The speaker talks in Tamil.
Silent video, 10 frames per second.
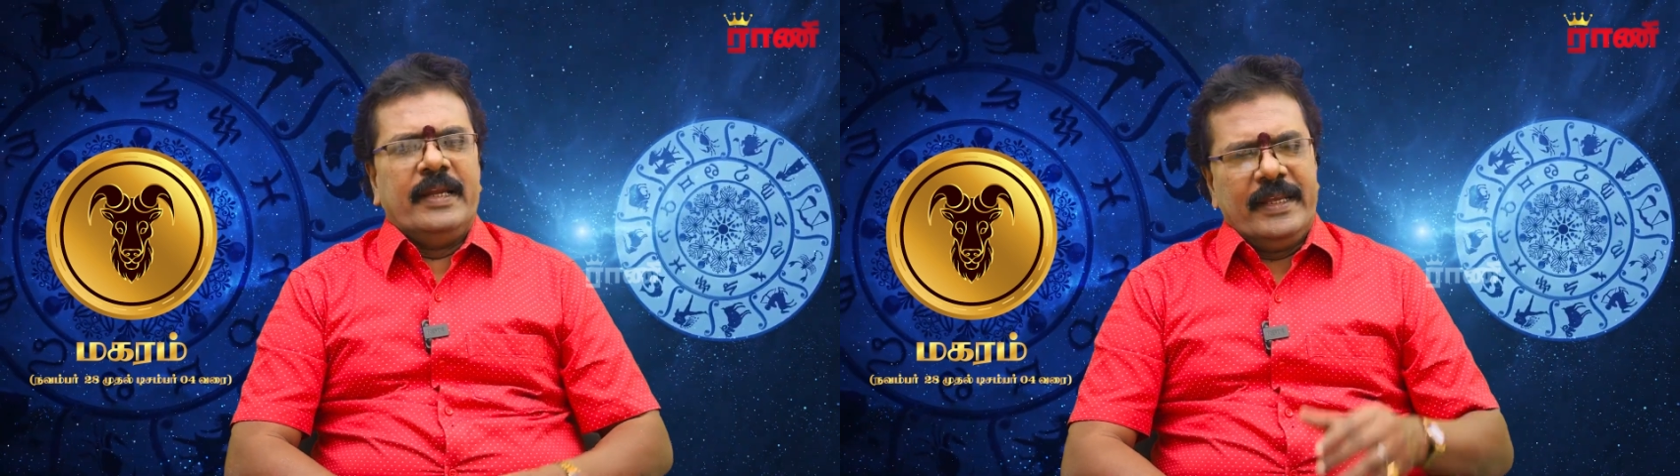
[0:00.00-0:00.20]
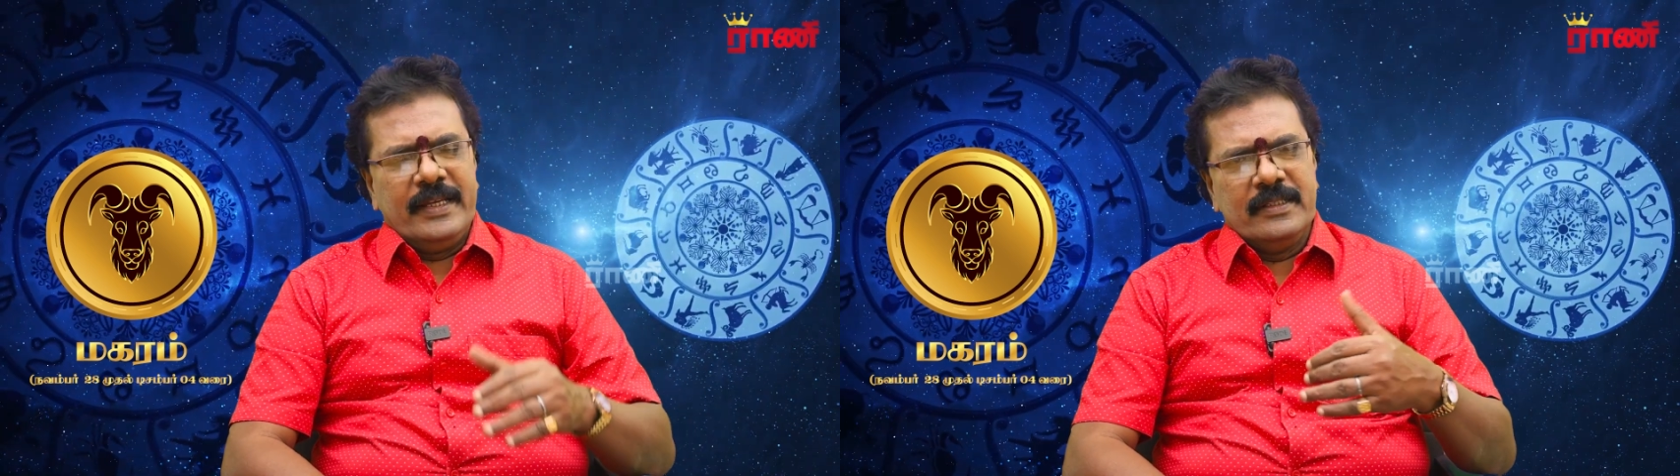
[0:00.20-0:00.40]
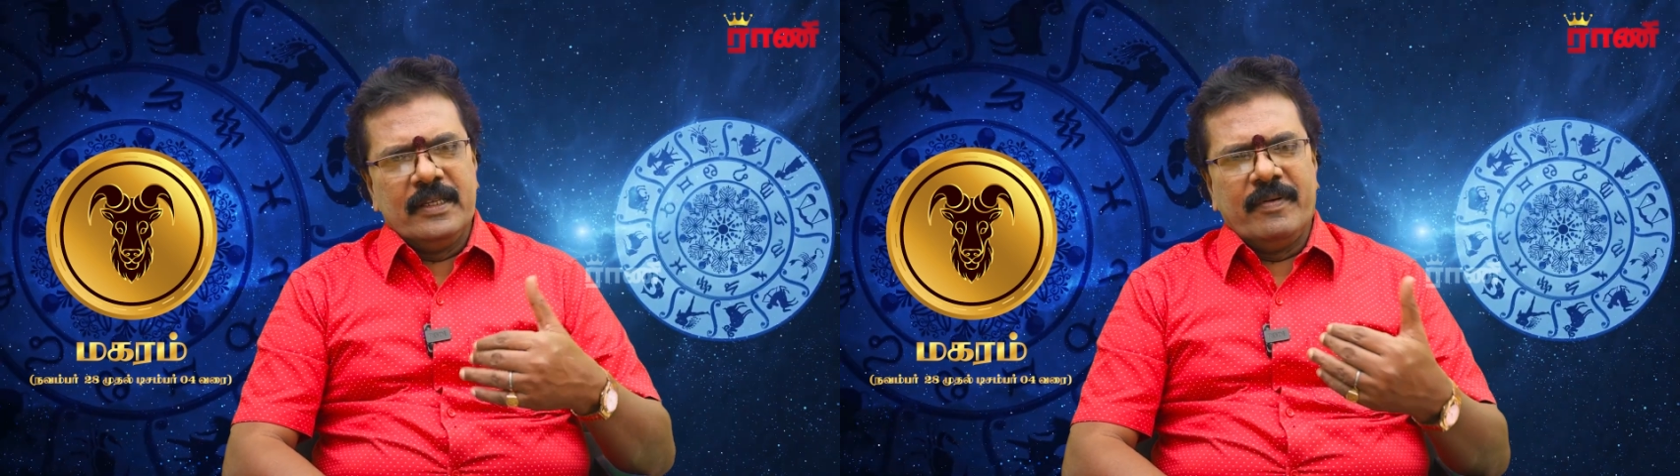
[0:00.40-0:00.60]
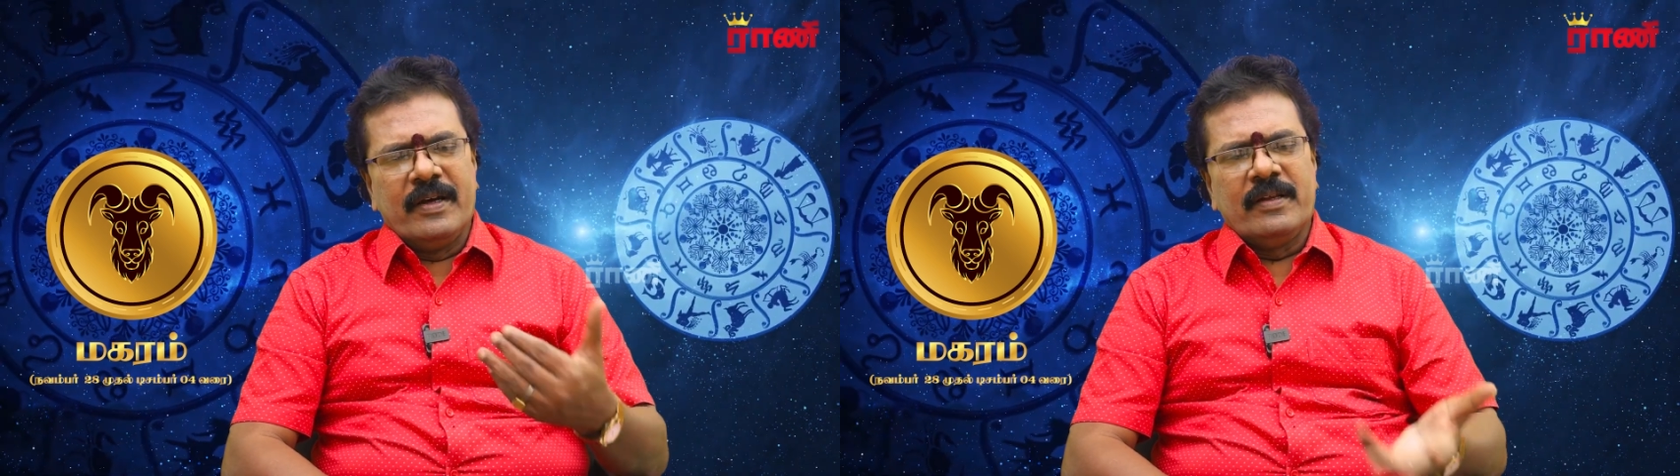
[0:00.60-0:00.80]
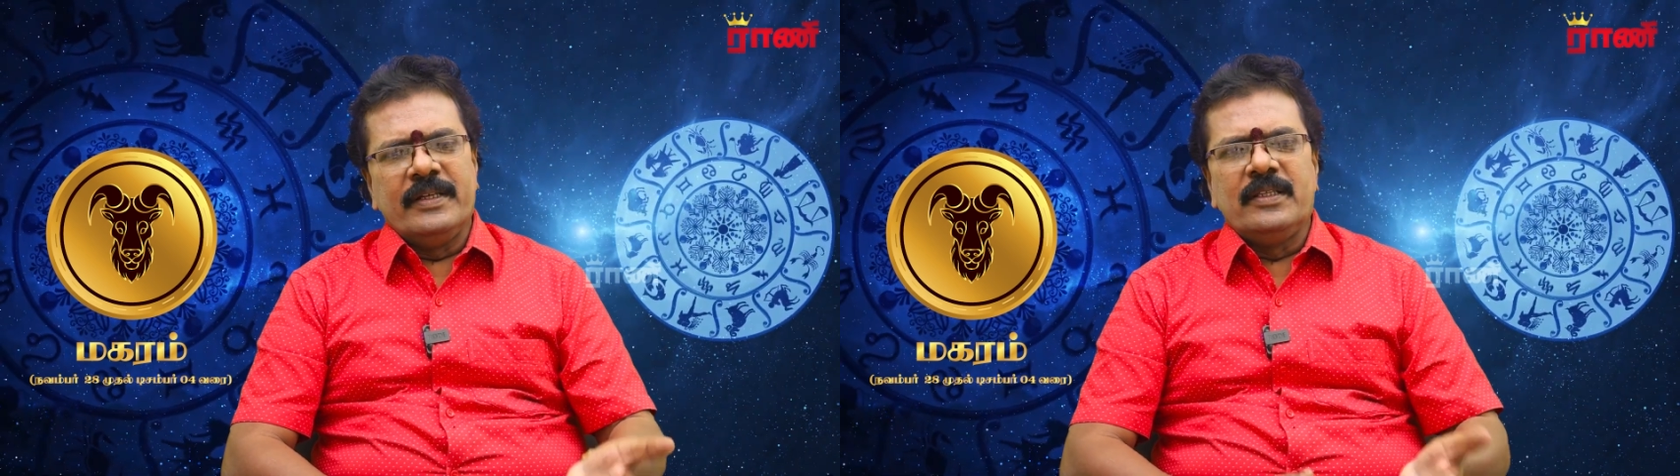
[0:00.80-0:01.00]
நீங்கள் இந்த
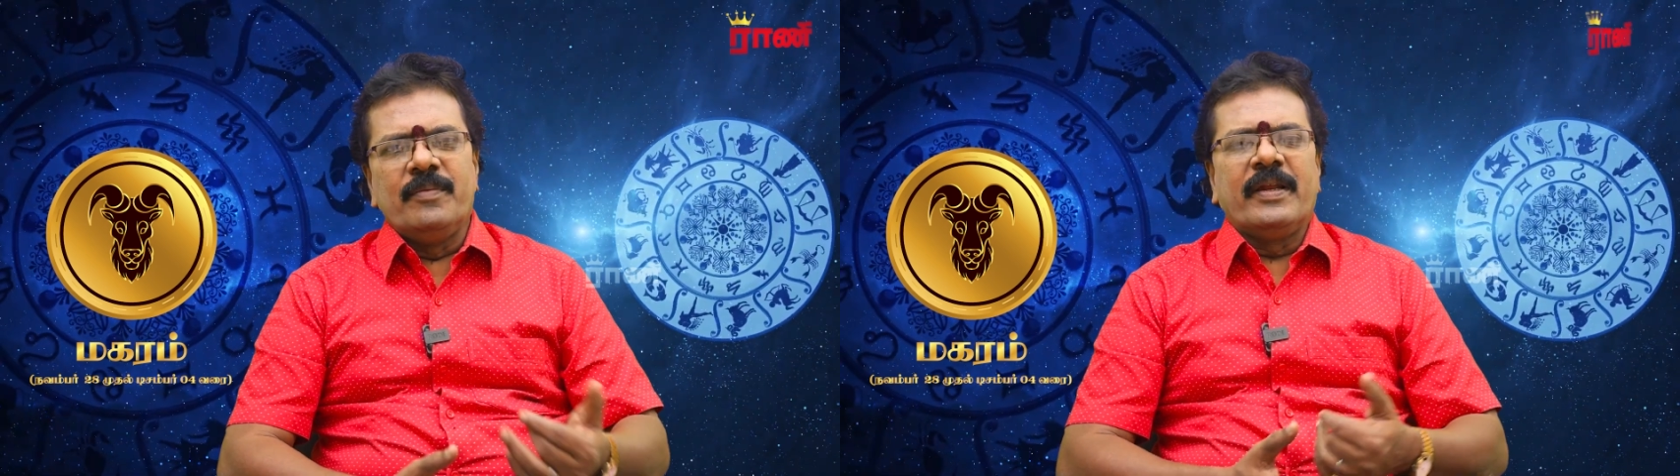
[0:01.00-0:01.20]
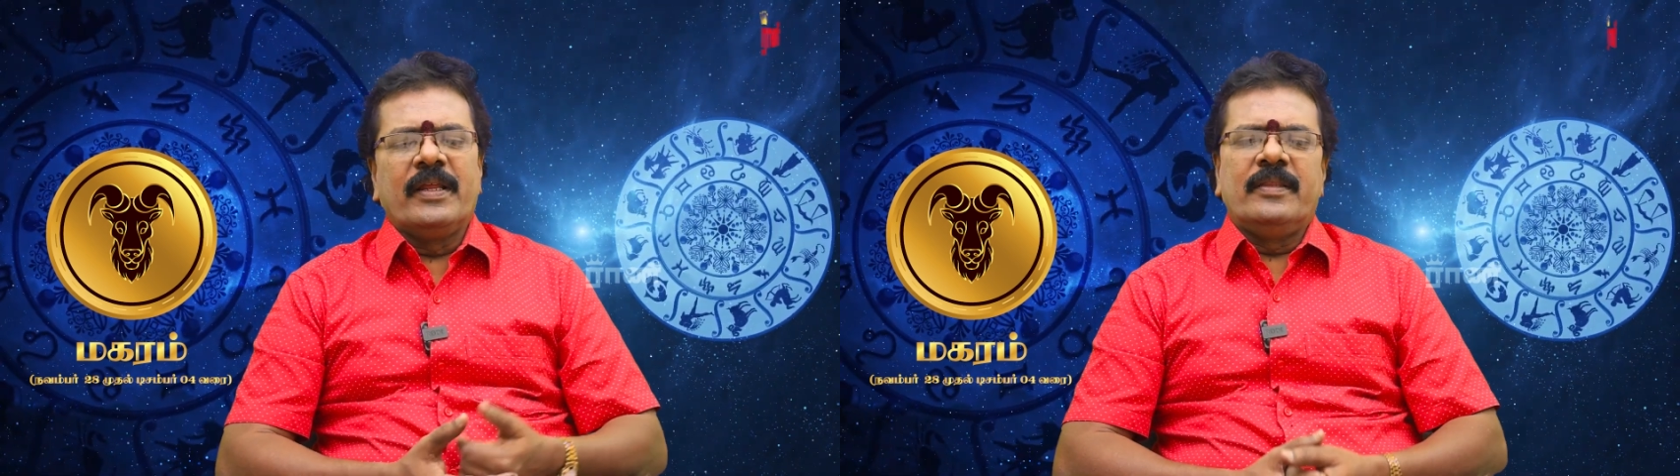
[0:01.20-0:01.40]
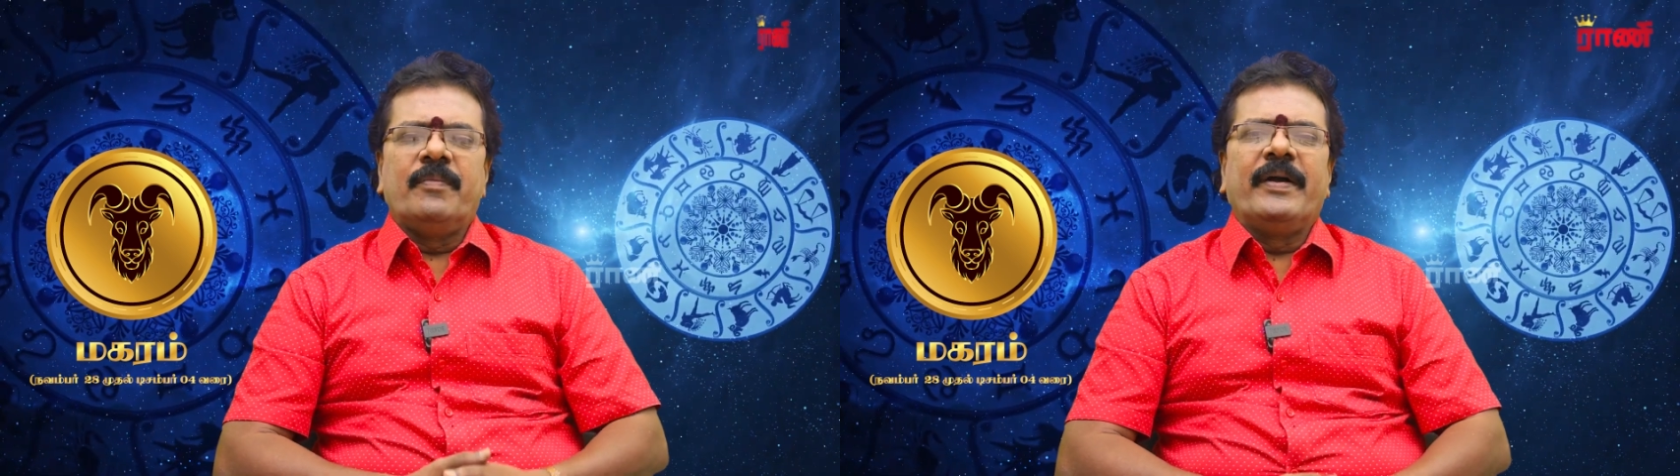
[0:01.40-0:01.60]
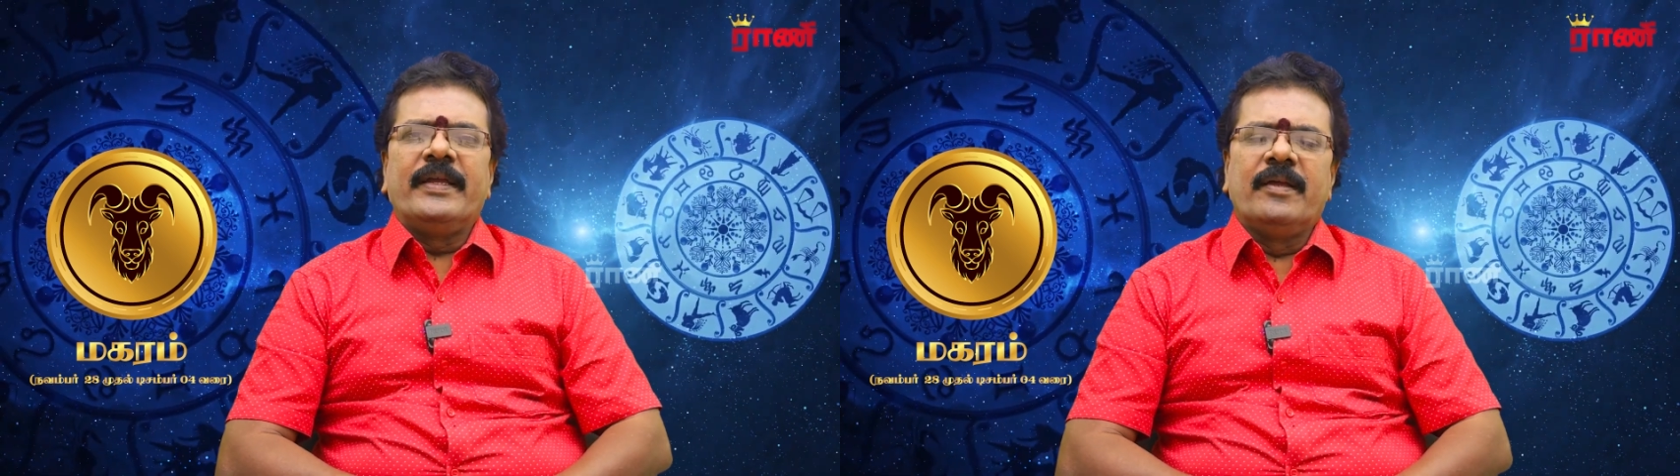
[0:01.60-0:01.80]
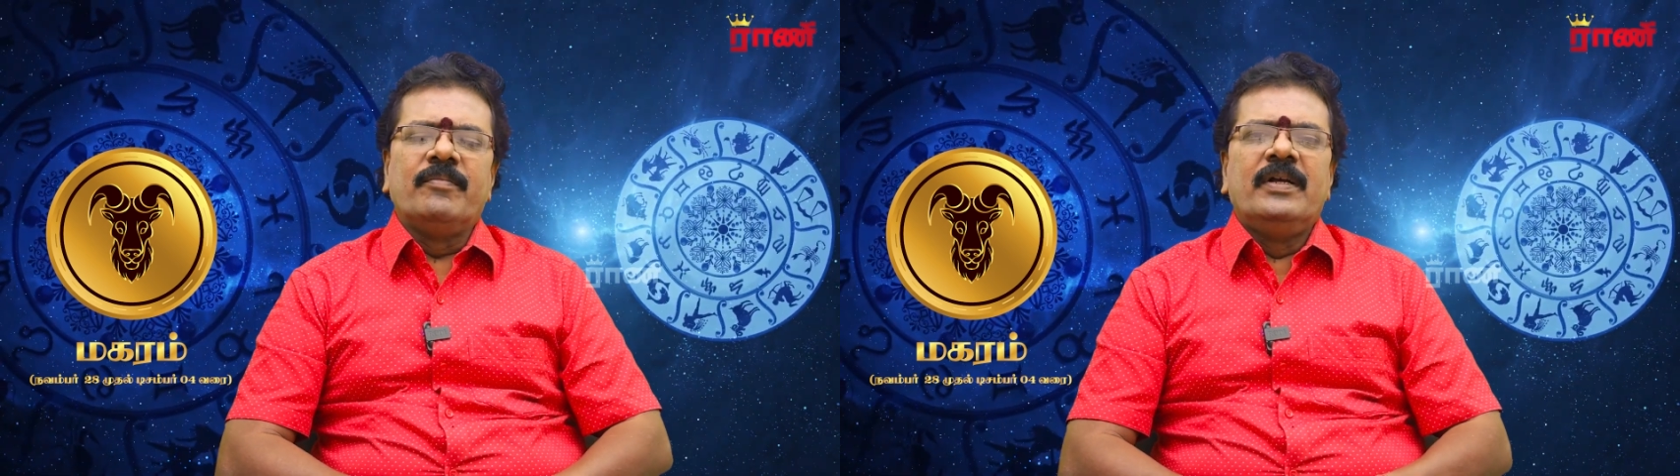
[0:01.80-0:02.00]
வாரம் எதிர்பாராத
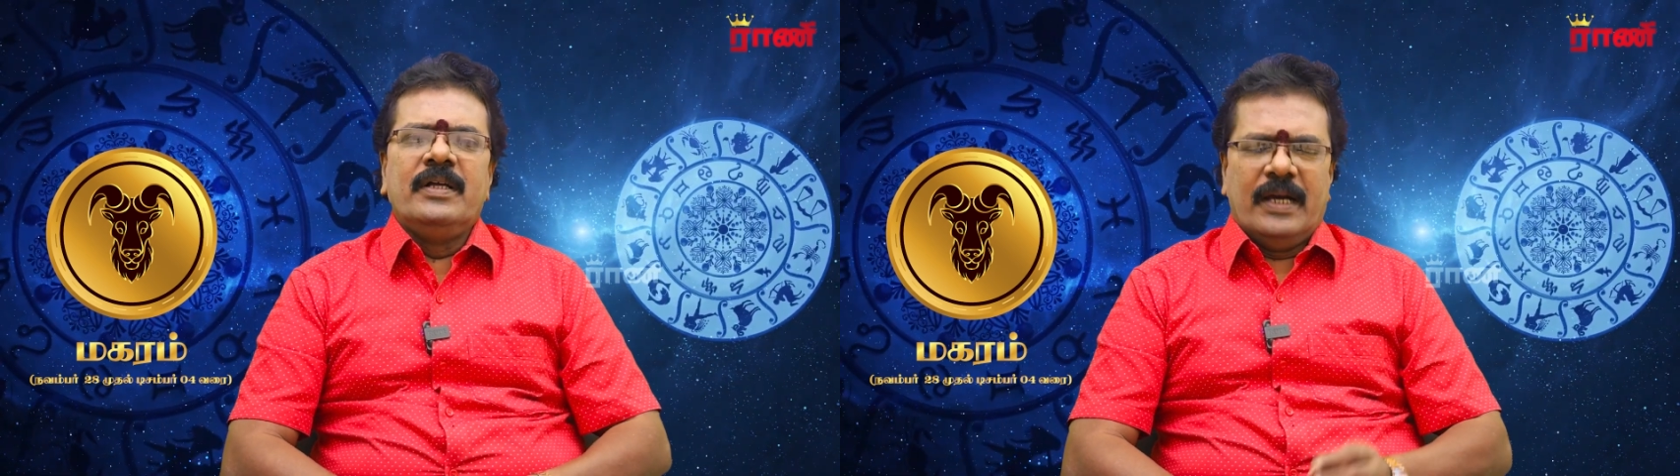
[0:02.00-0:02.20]
பயணம்